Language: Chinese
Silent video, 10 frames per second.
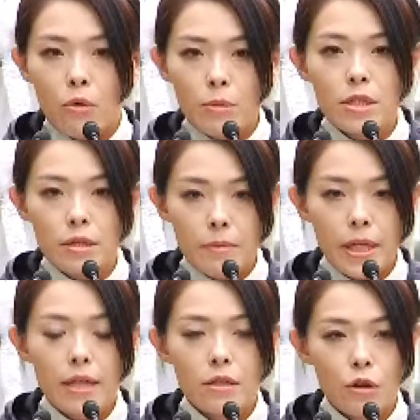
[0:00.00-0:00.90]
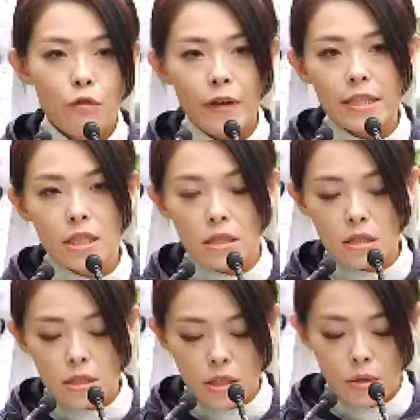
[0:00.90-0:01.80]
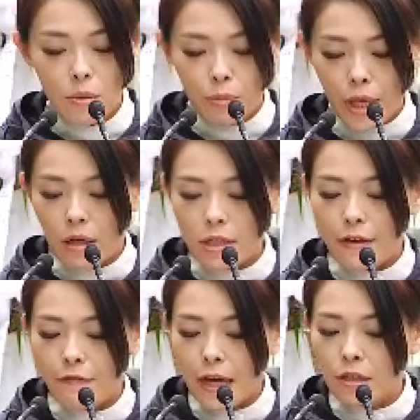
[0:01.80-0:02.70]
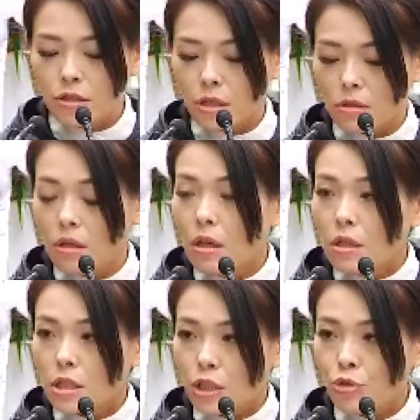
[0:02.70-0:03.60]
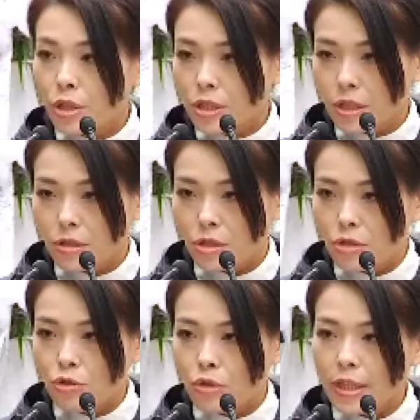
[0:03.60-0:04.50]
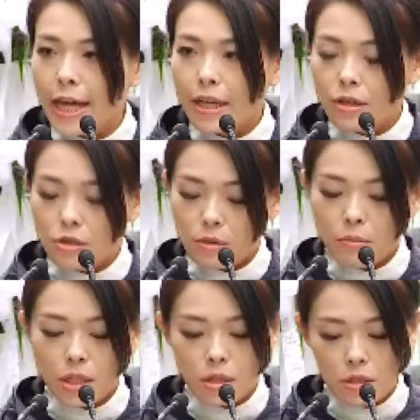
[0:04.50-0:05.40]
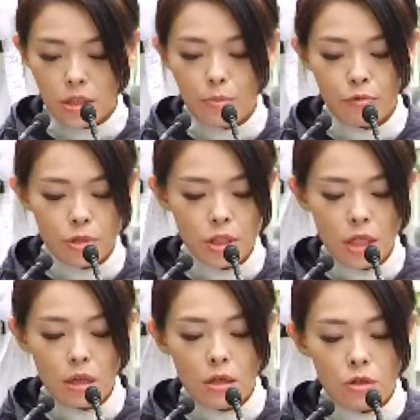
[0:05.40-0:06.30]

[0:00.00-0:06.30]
我们怎么样能够反省自己，不要再发生集权政治所带给人民的这些不幸。